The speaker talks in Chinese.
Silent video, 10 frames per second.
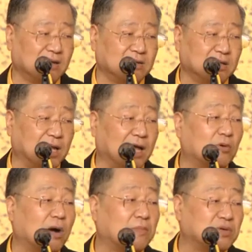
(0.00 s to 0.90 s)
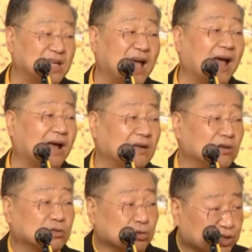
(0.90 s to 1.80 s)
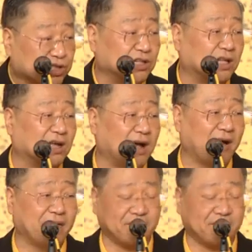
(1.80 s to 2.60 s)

你莲花不在，要出事的他。